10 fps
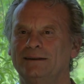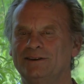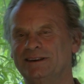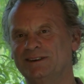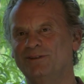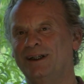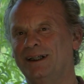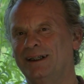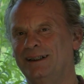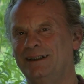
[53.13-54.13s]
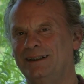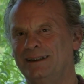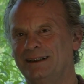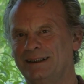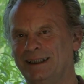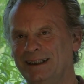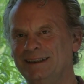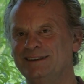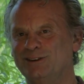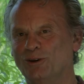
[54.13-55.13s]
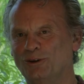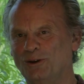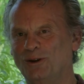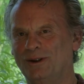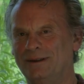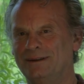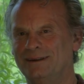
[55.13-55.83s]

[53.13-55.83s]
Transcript: 実は、キリストと